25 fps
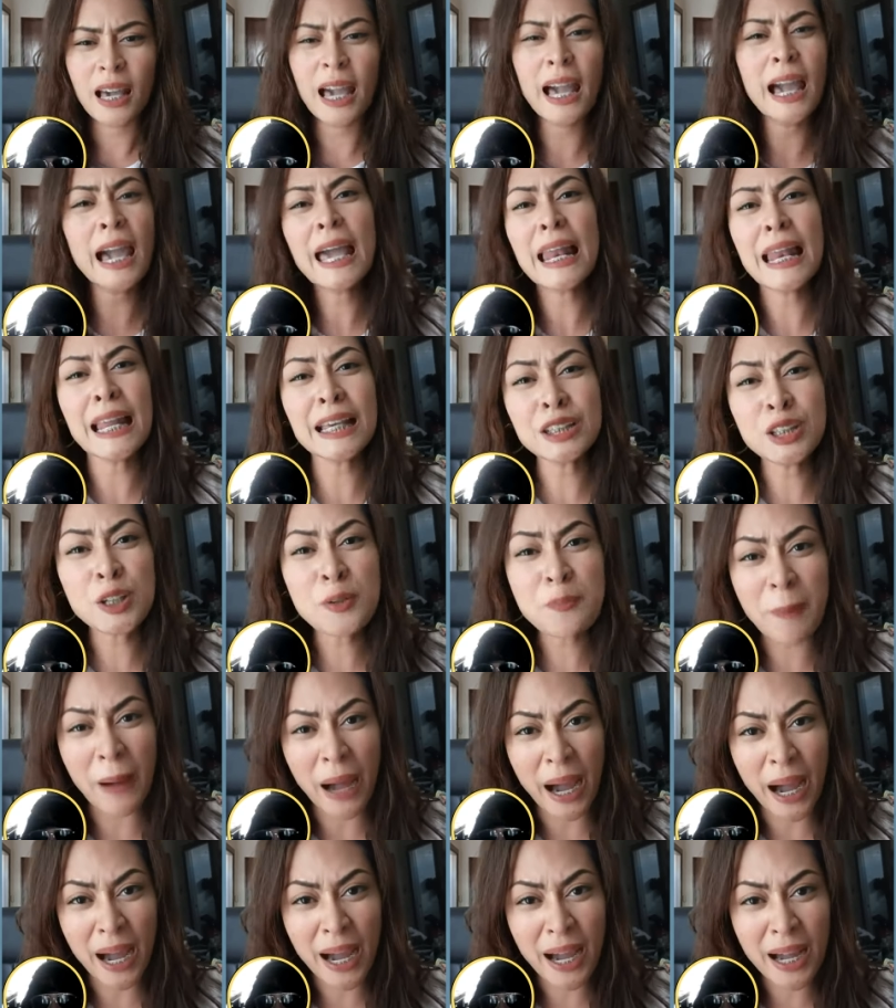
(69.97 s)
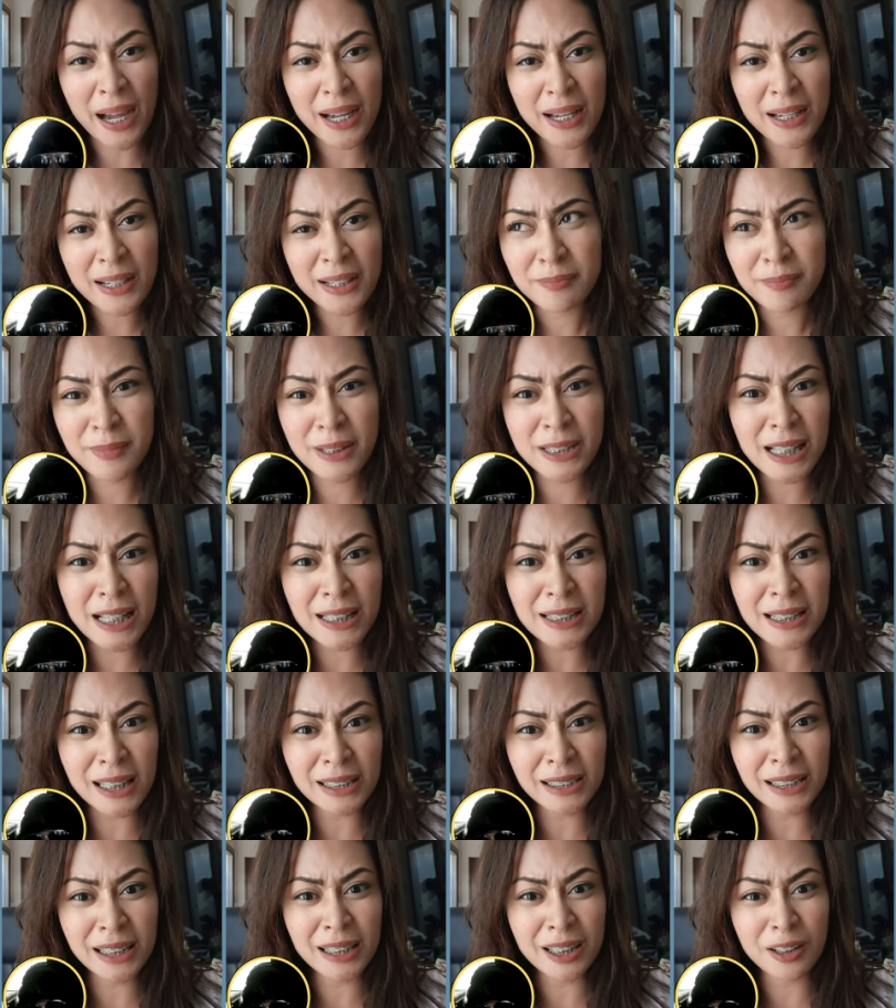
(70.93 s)
Akala nyo ba,
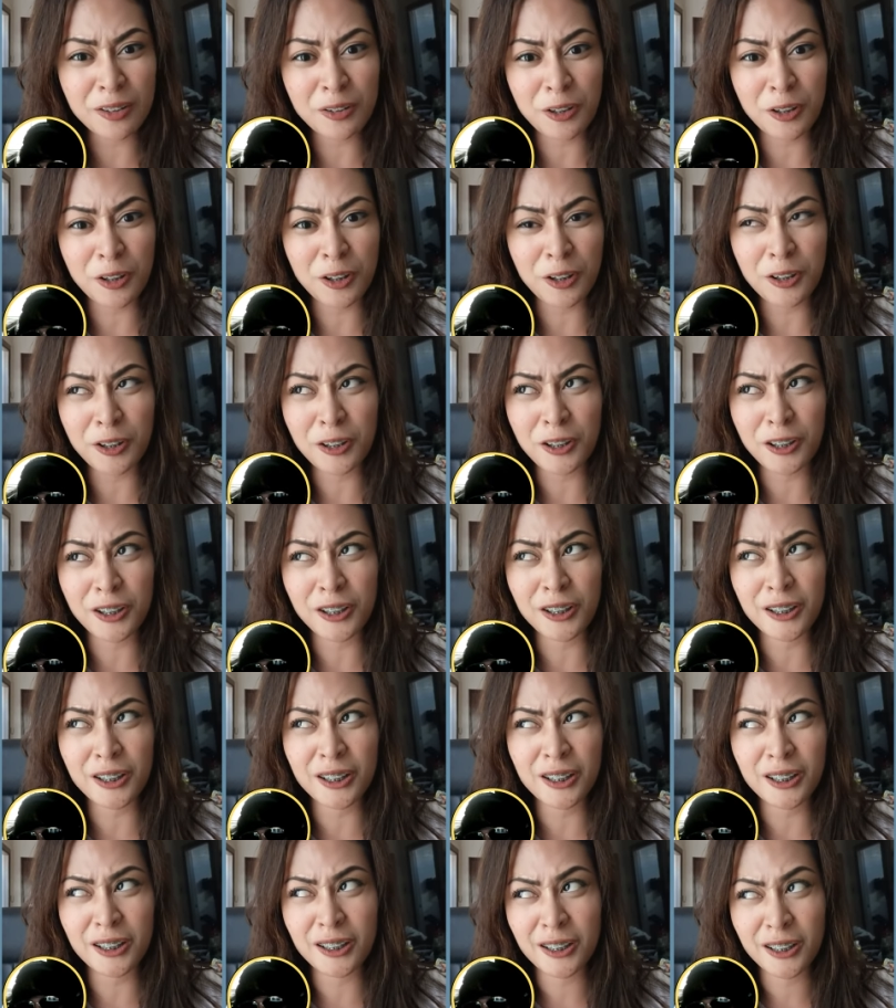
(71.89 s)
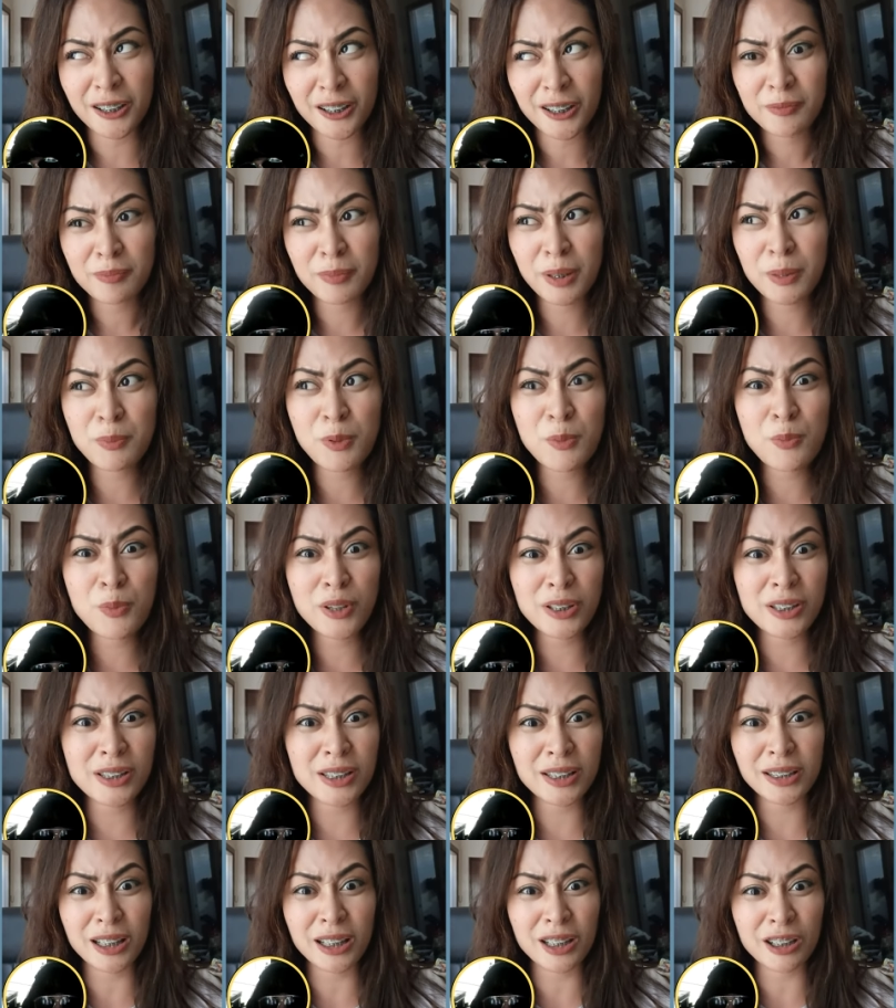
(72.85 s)
masasaktan ako or
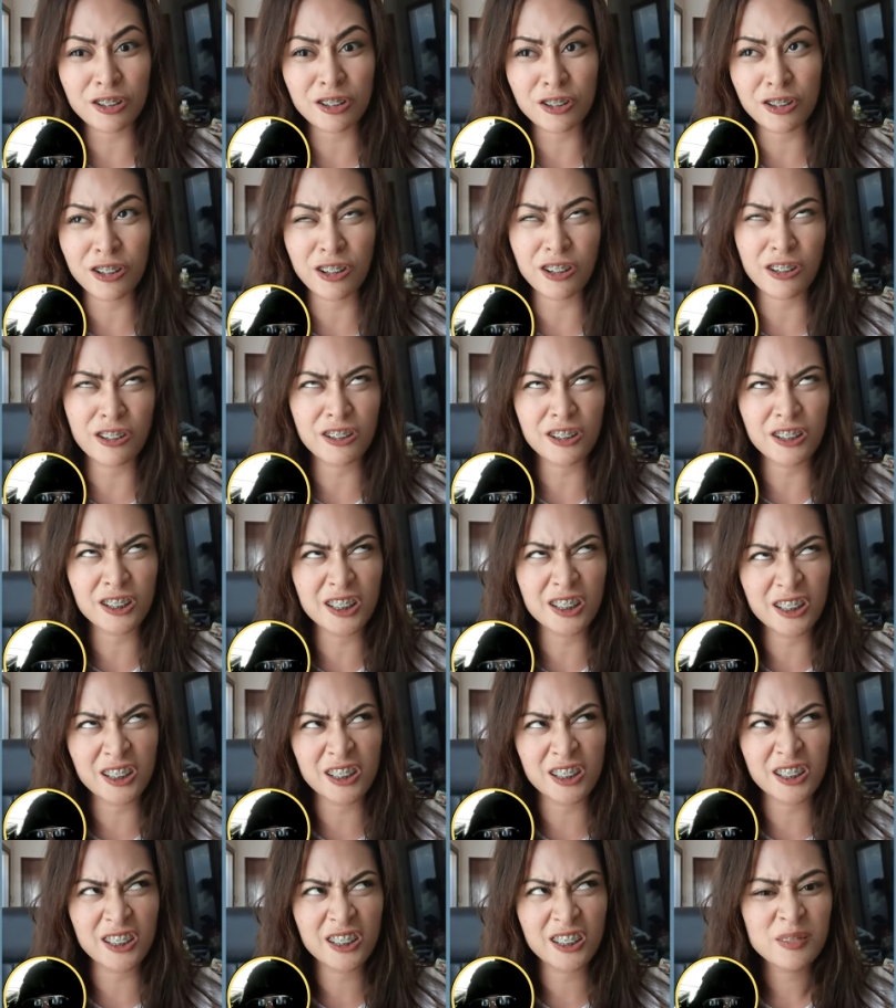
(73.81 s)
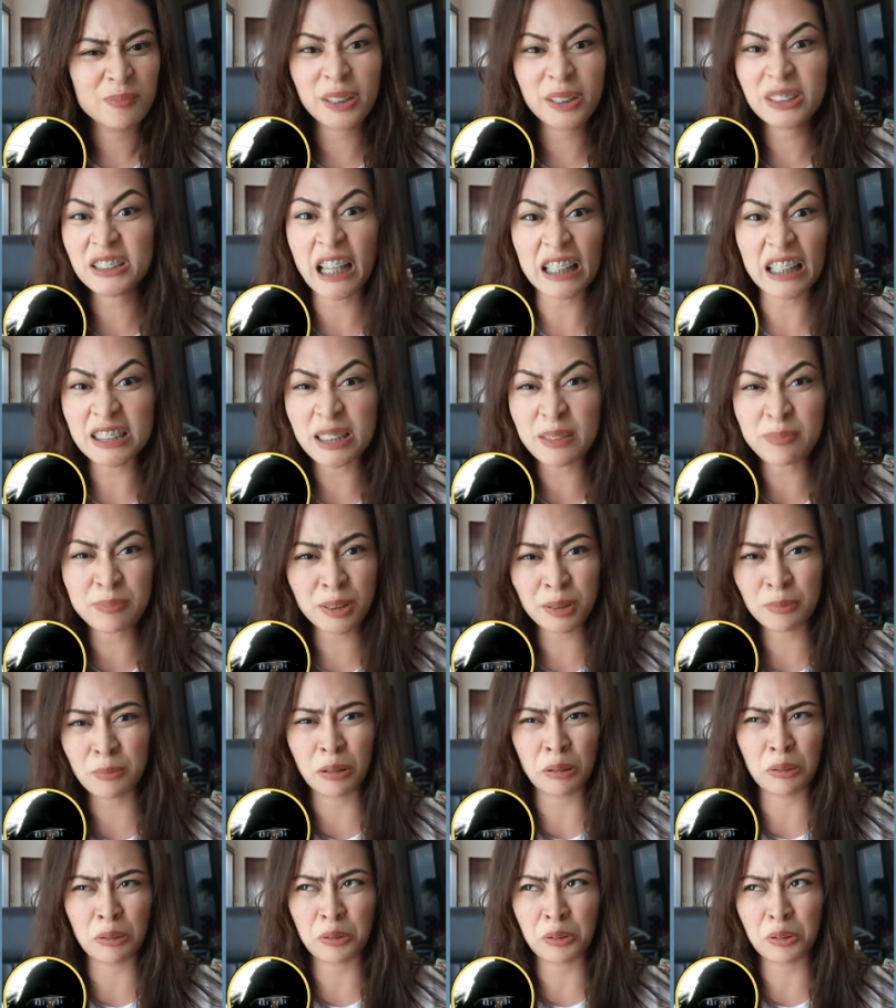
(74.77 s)
mabubwisit ako or
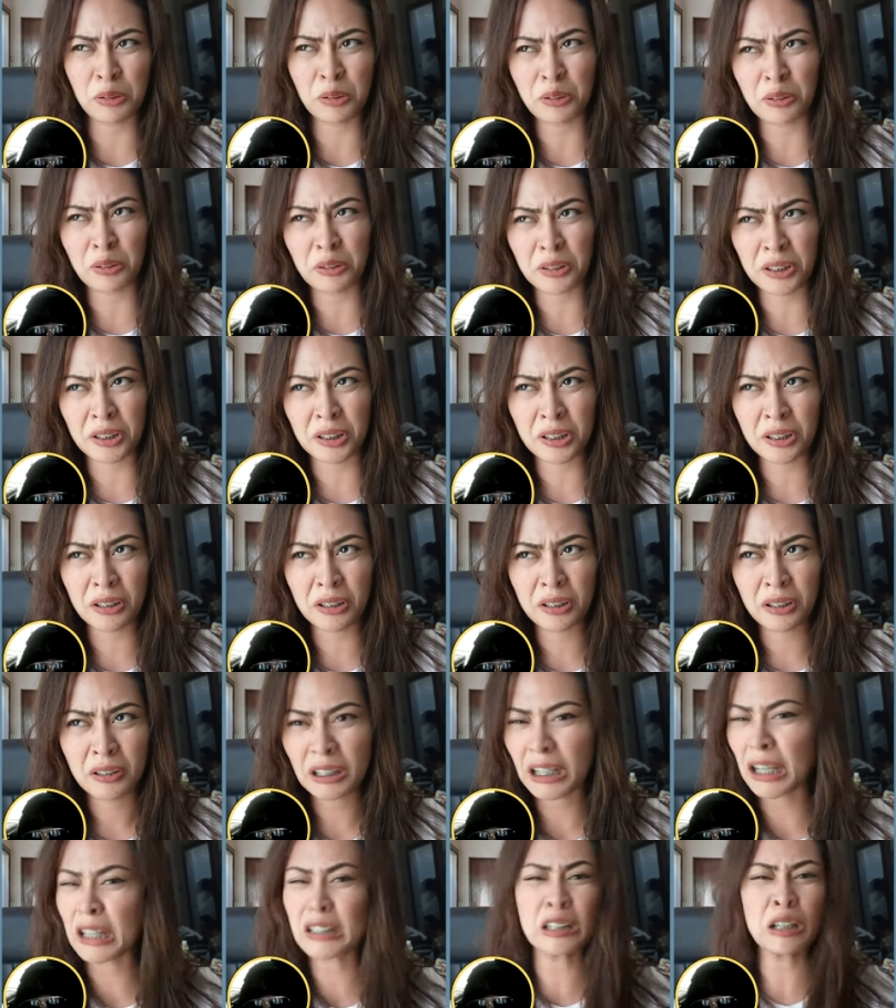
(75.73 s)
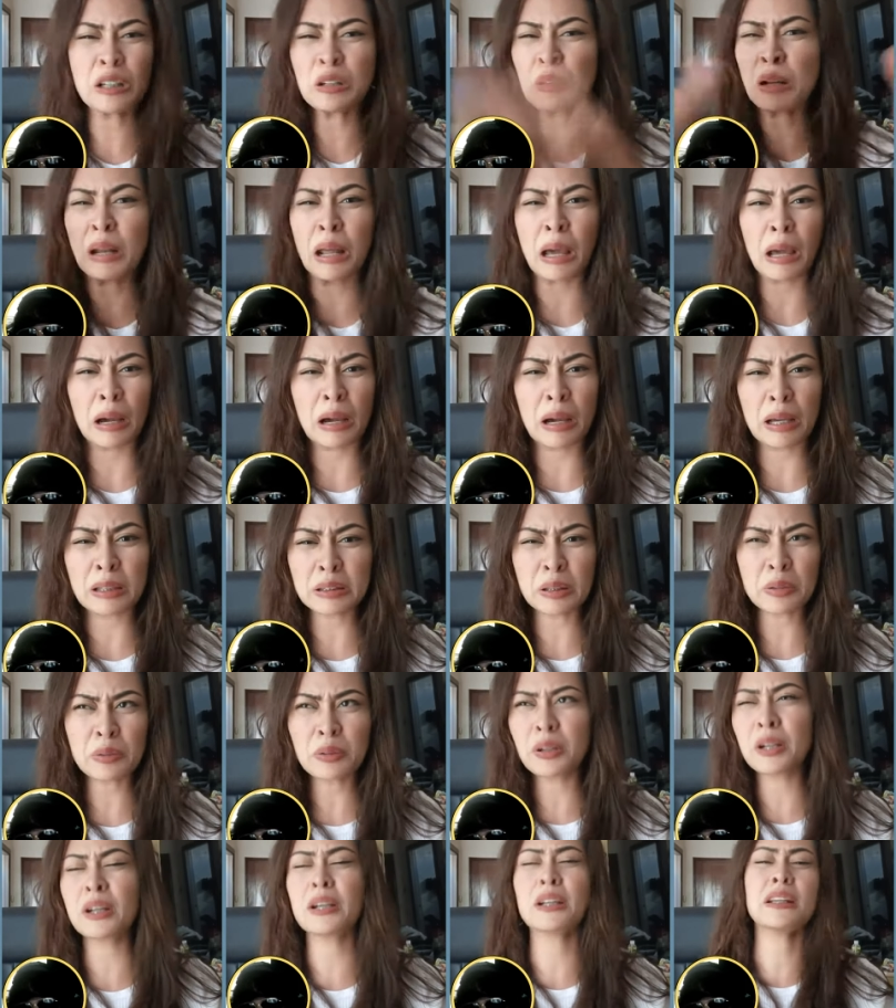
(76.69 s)
magdadamdam ako or or kahit ano na, kahit
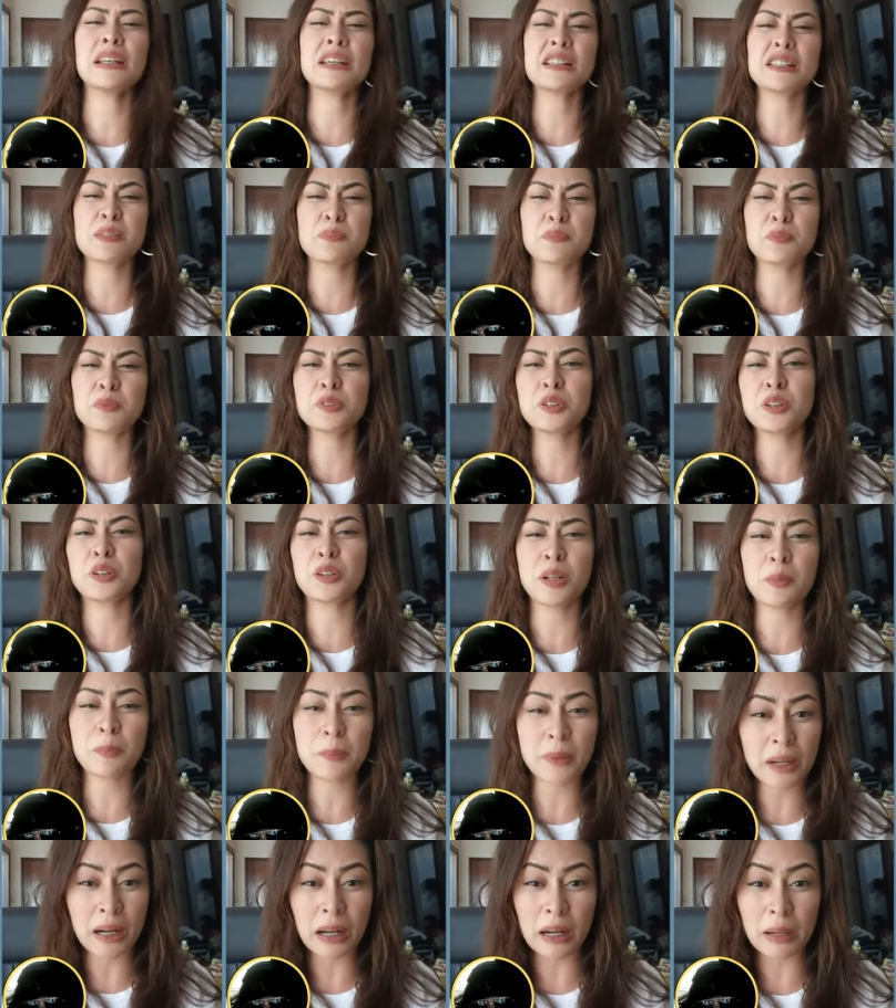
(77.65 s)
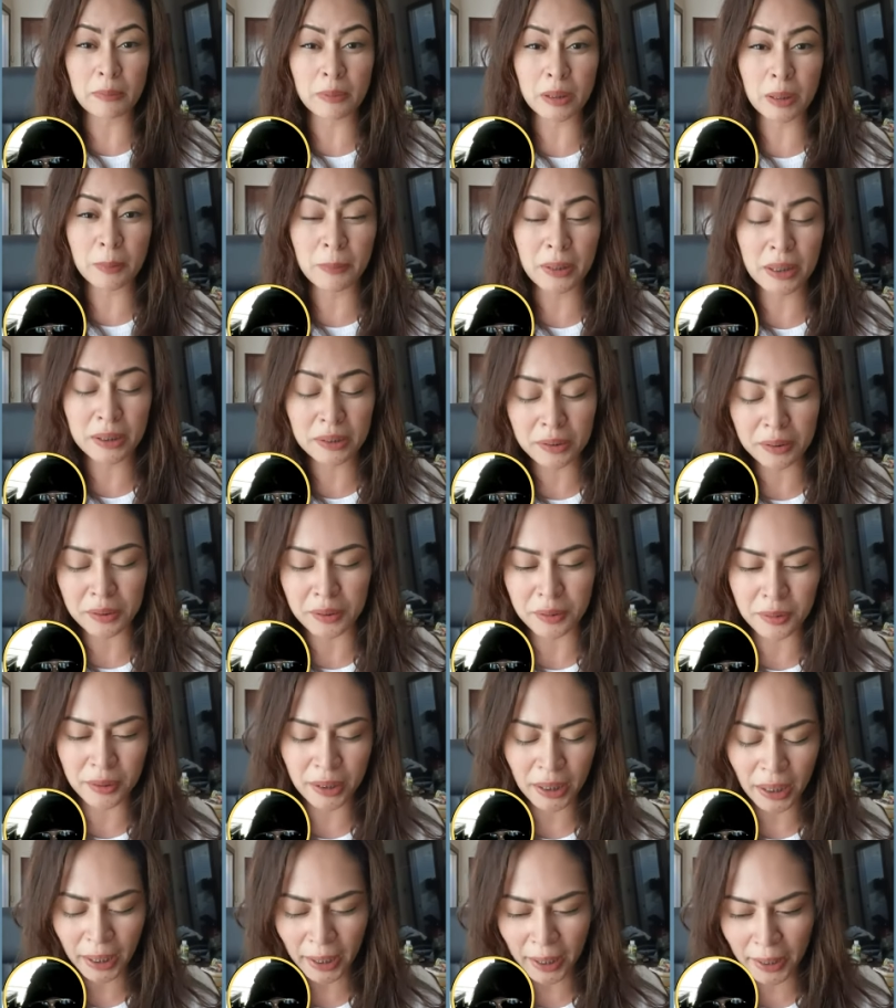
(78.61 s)
ano na inaisip mo niya na mararamdaman
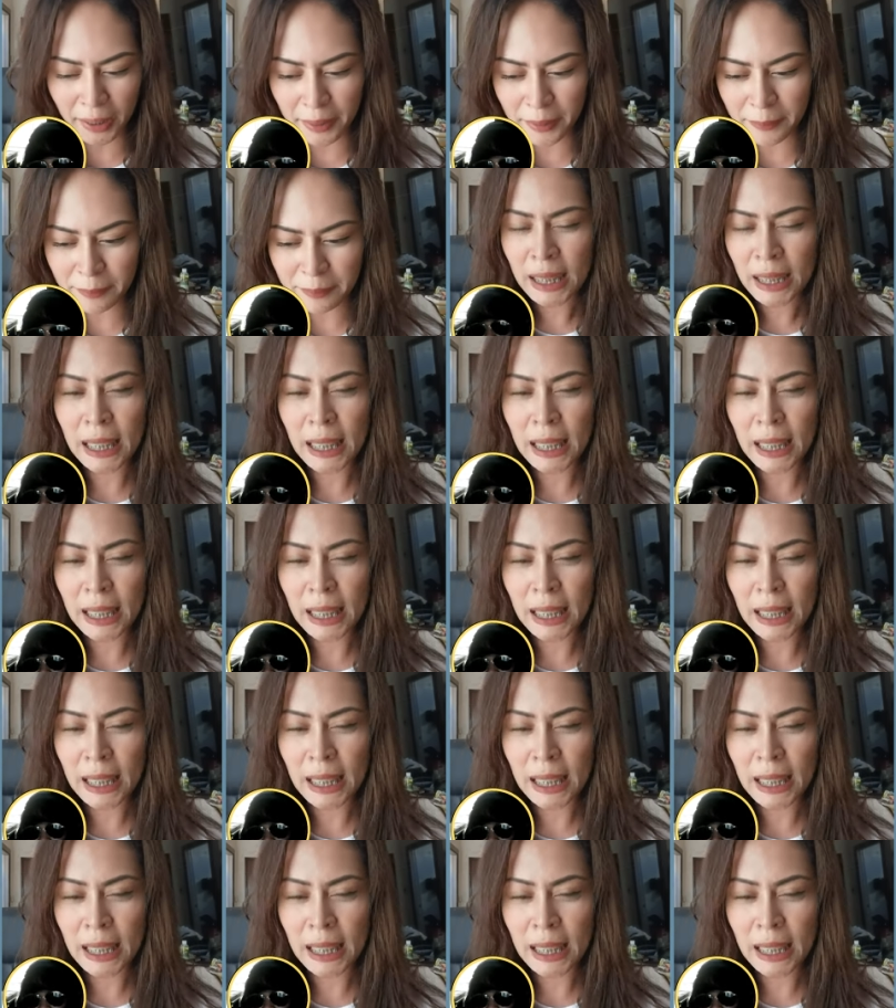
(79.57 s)
ko, okay?